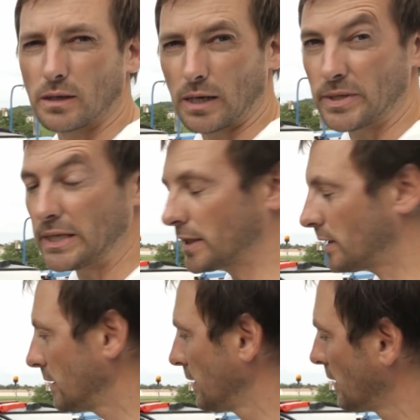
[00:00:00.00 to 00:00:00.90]

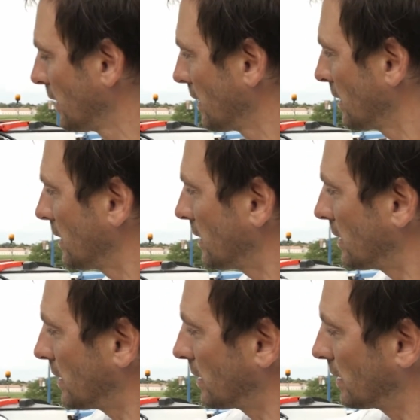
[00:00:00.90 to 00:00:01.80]
laminaire
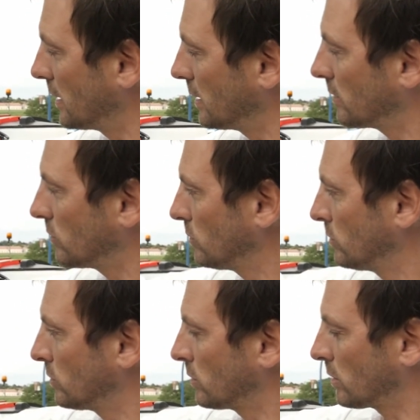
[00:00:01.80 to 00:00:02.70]
euh, et
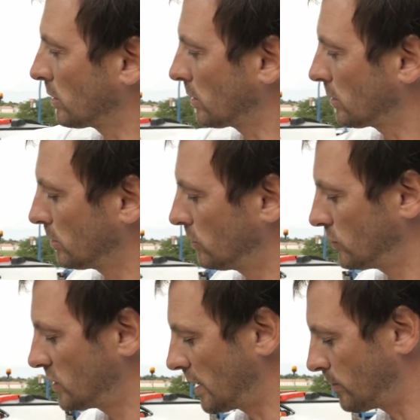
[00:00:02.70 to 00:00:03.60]
une euh,
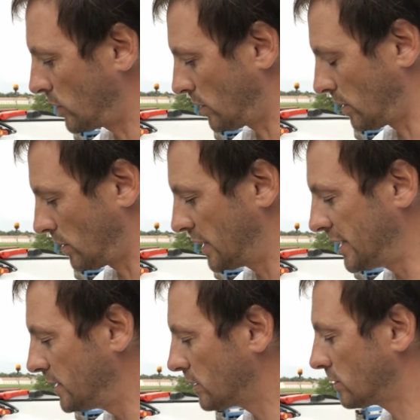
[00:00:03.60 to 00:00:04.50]
deuxième euh,
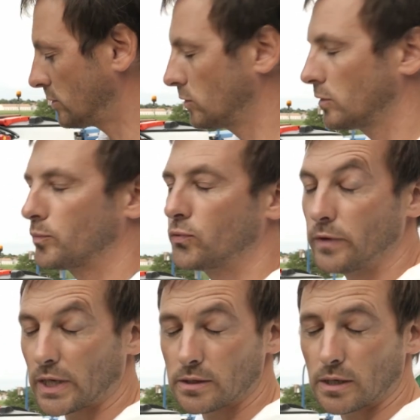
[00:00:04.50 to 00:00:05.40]
ligne de
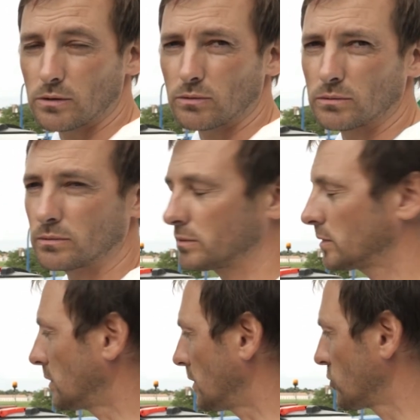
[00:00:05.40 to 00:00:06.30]
pulvérisation
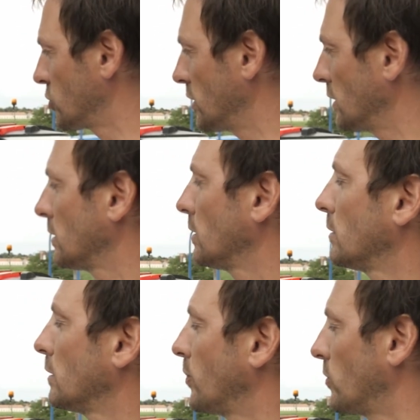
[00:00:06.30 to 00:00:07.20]
en jet
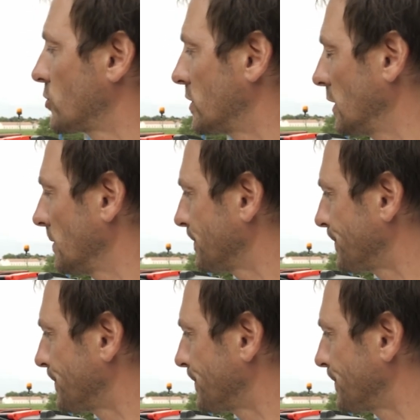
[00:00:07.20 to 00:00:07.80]
projeté